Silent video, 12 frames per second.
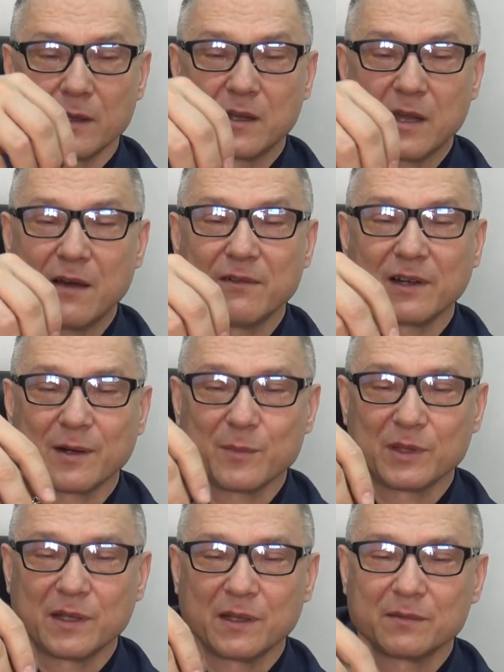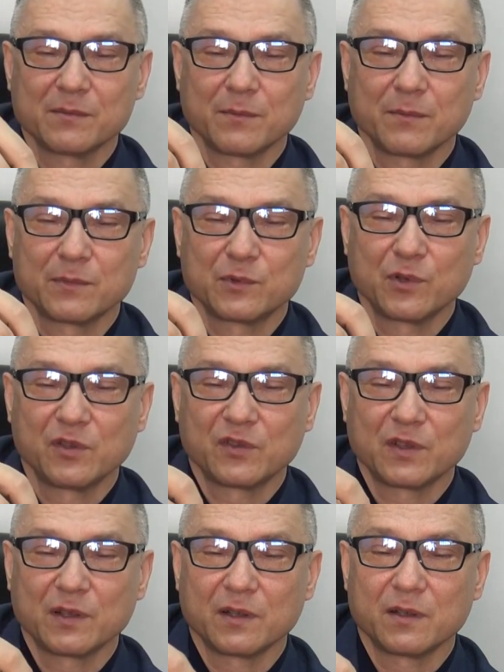кавером, да, то есть
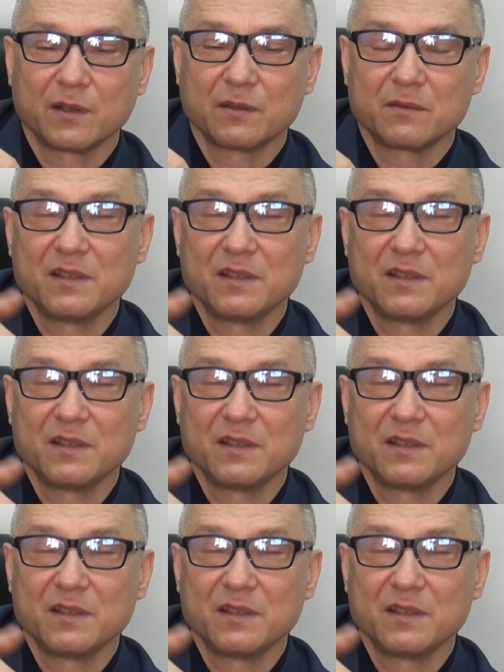э,